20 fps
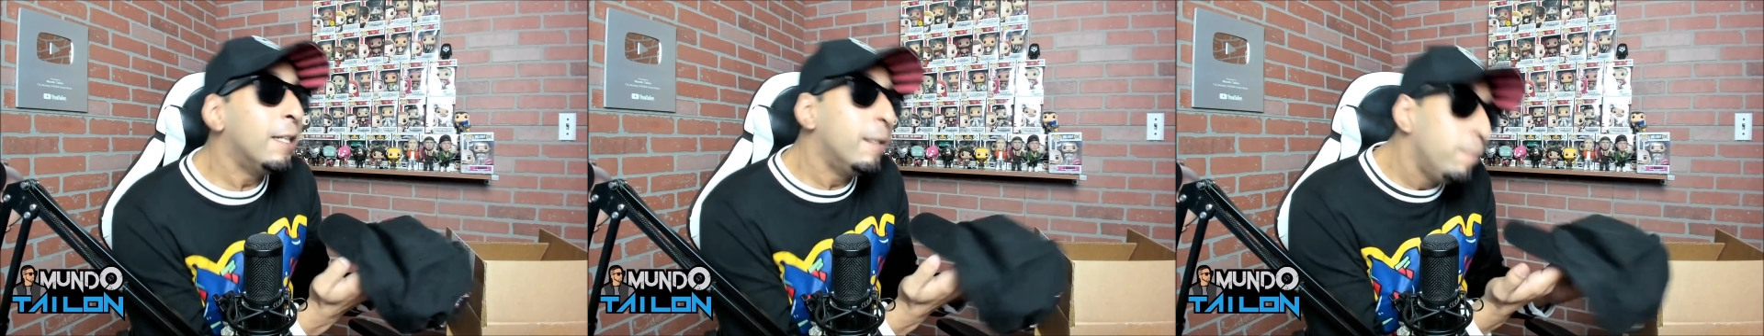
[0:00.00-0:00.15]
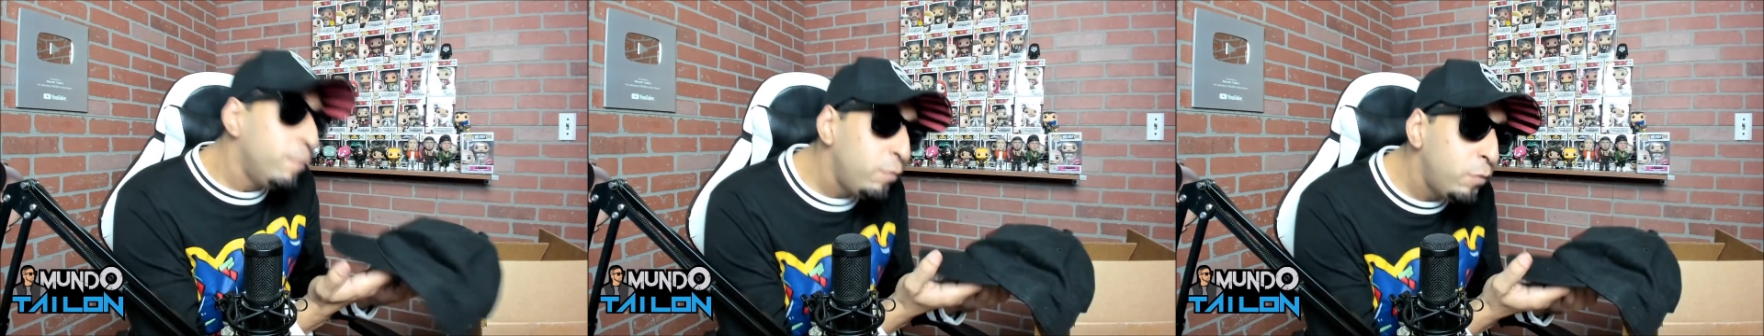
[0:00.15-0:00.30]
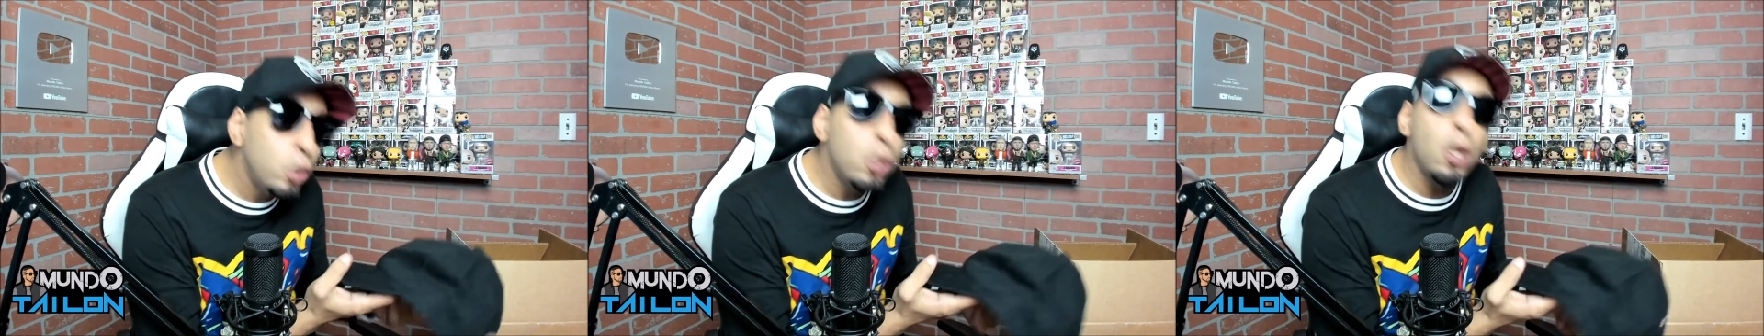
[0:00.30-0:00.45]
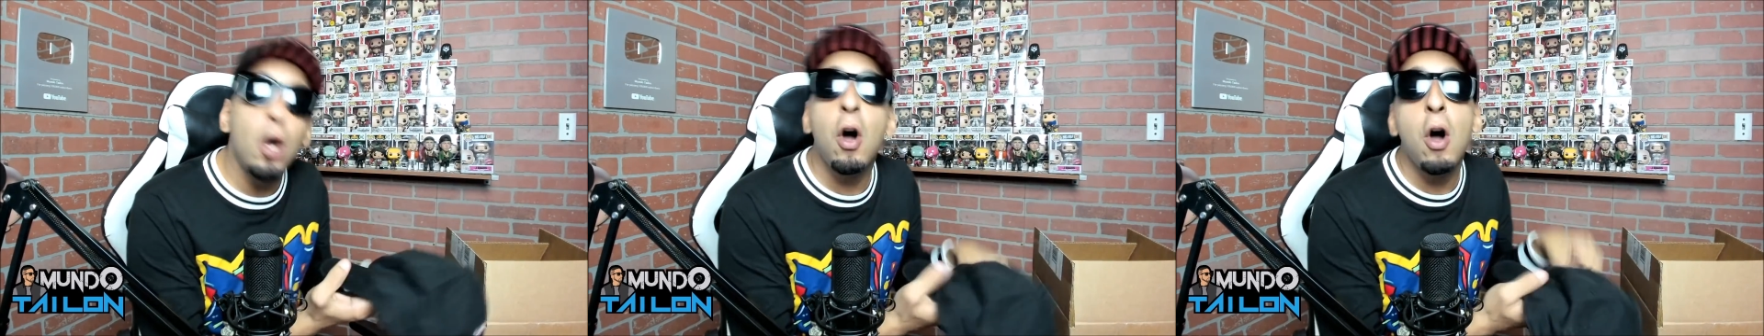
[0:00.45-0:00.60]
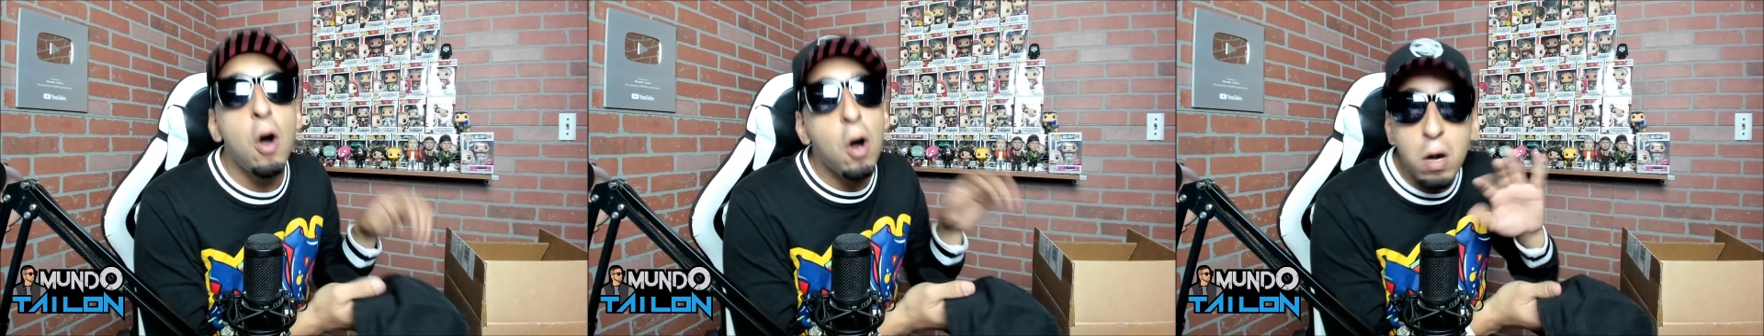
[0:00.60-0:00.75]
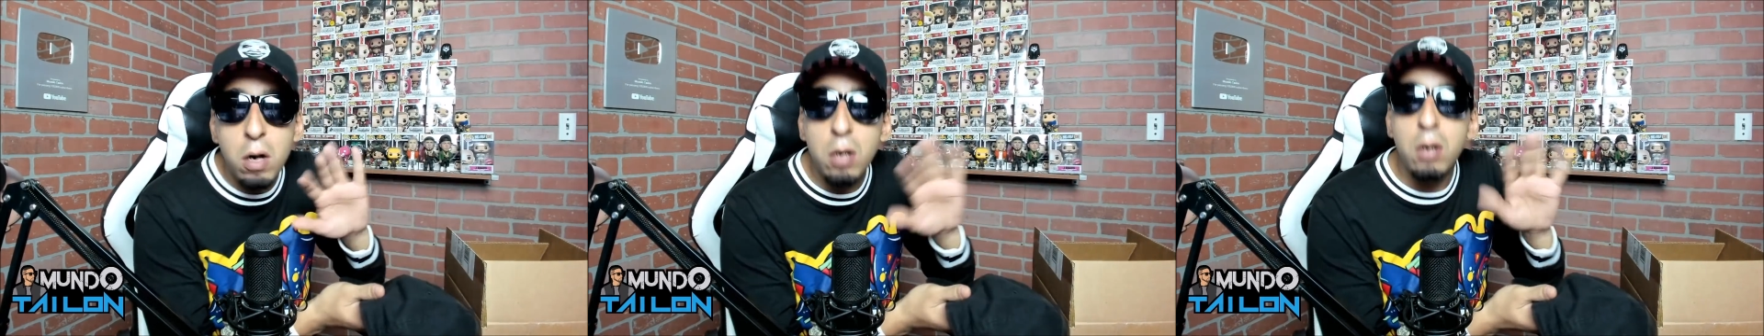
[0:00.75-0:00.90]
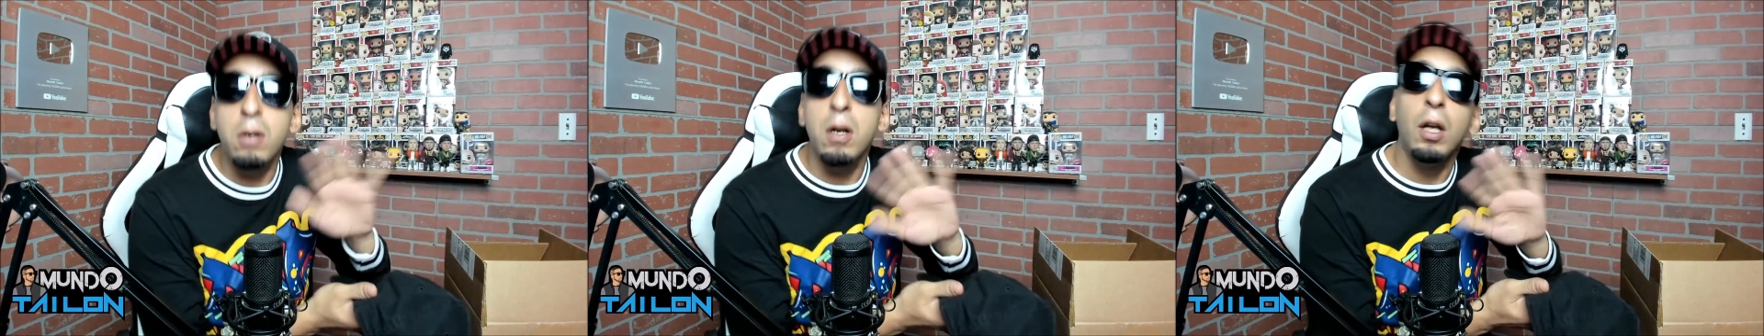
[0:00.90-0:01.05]

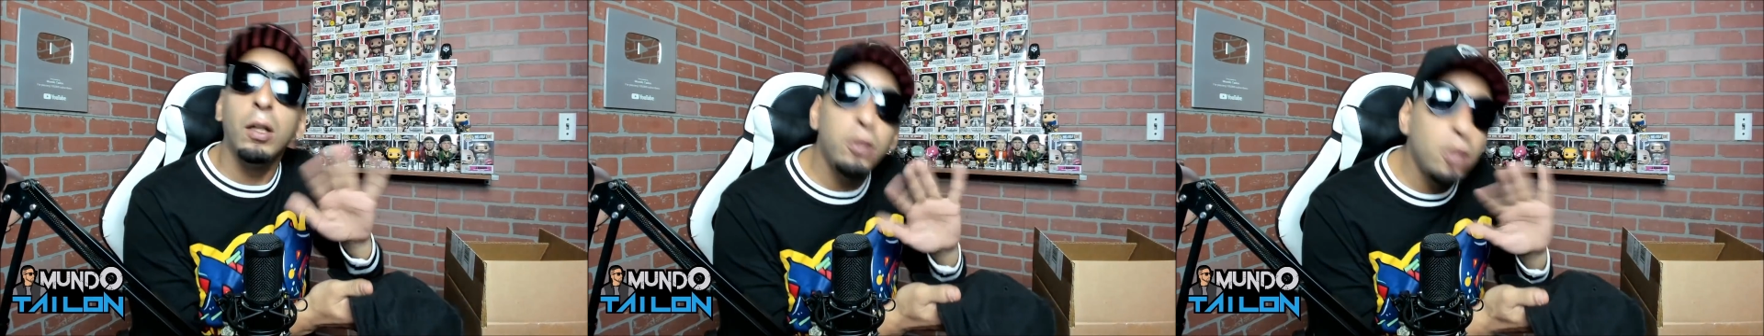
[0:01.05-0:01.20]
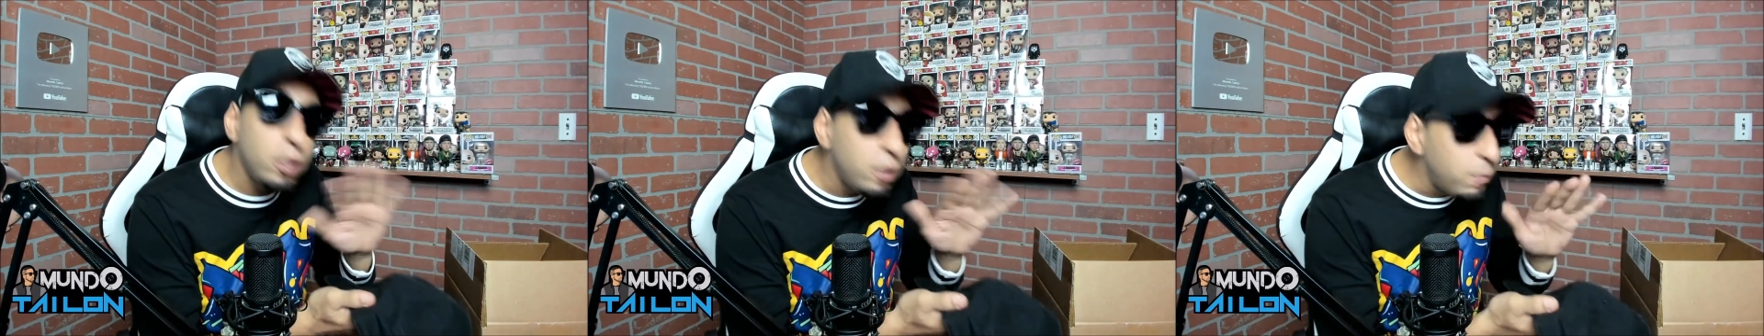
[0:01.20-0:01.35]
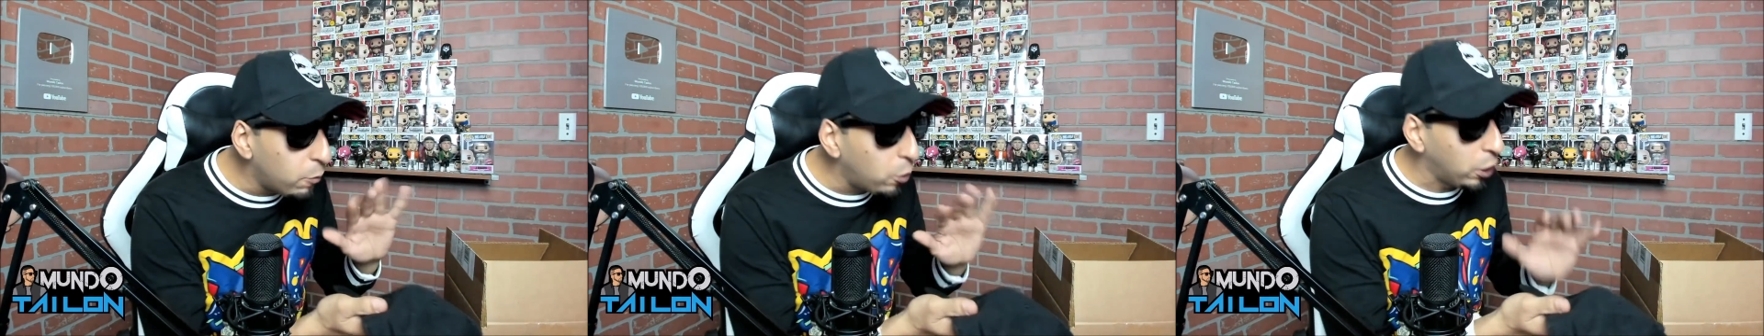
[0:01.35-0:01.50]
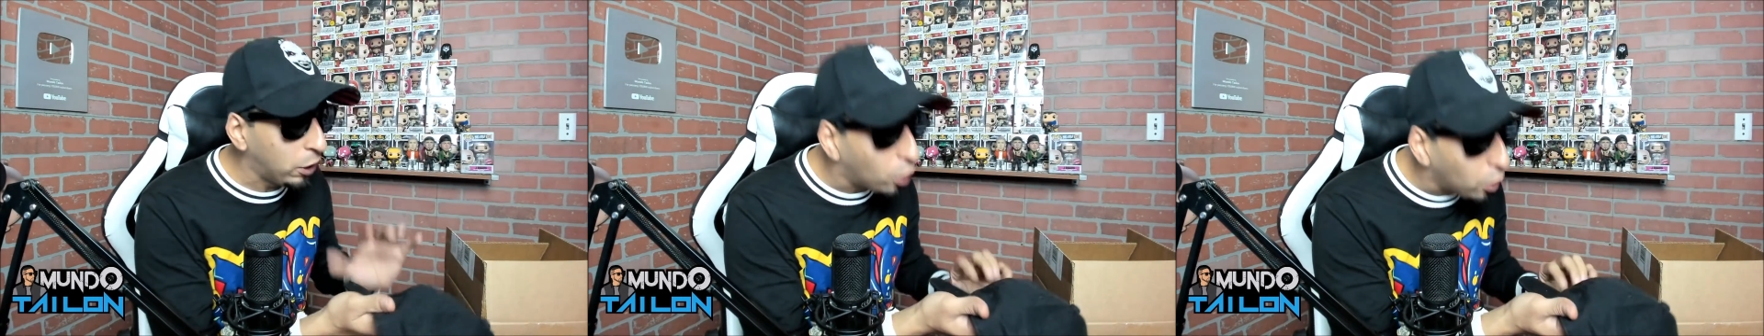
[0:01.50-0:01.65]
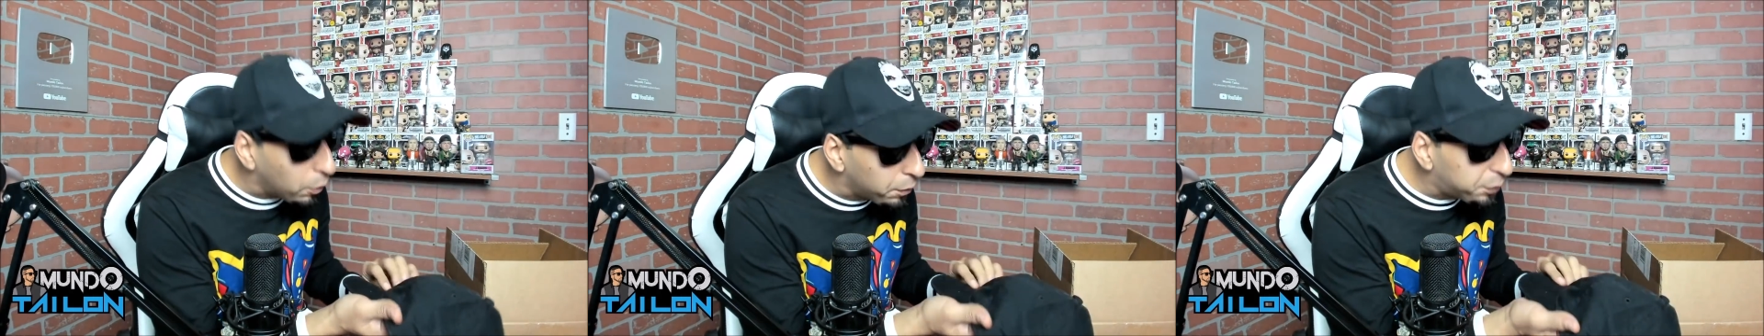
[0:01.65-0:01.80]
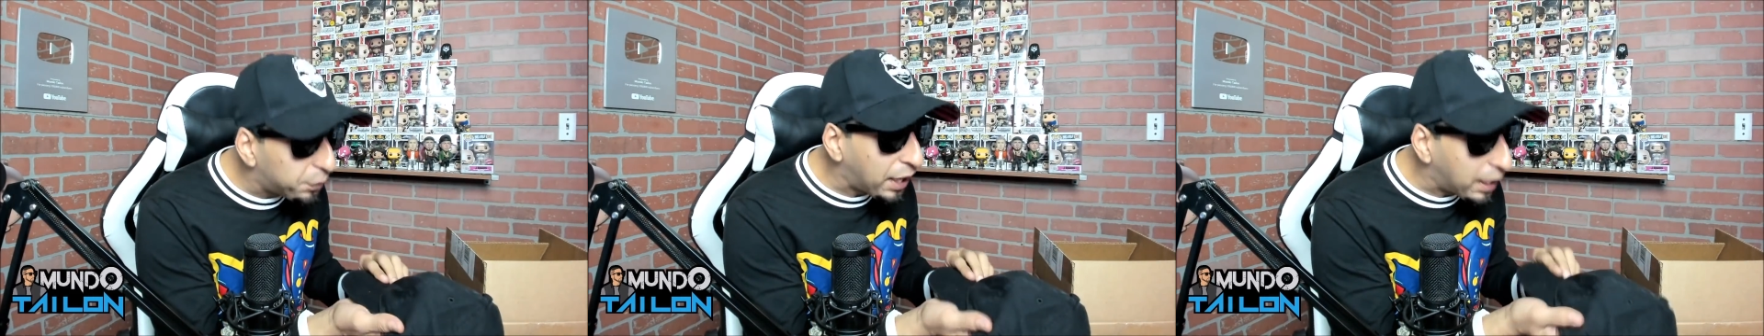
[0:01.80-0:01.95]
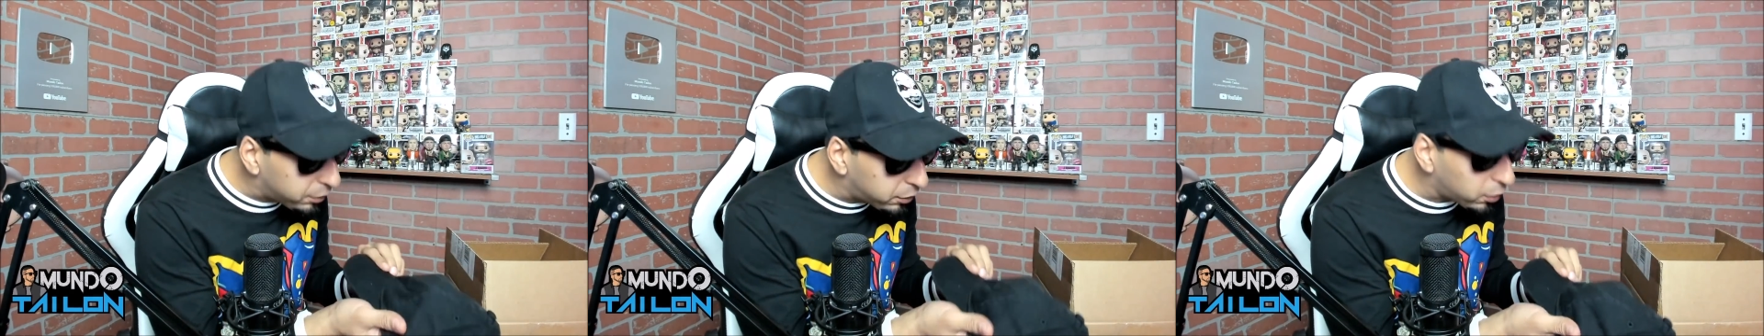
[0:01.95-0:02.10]
No, no estoy muy
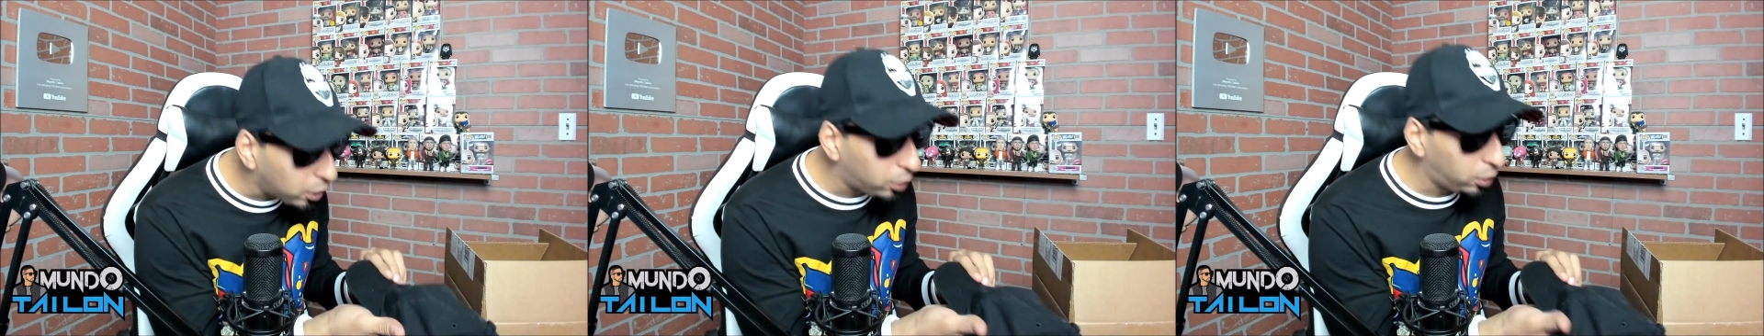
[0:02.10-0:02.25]
contento